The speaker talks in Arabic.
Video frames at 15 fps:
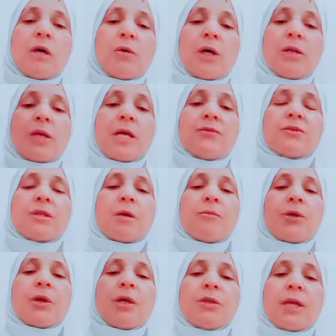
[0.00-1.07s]
وهزق
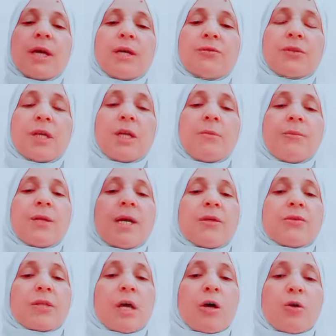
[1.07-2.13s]
مراتي هز ابني
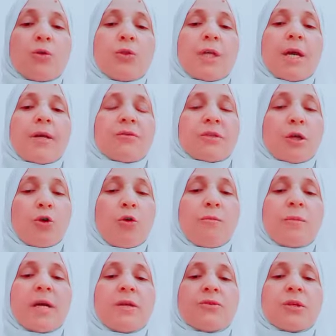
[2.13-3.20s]
هز اخويا هز
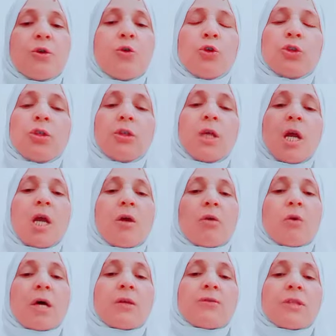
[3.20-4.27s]
امي هز اختي
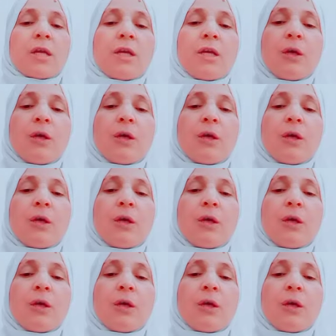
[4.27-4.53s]
وهز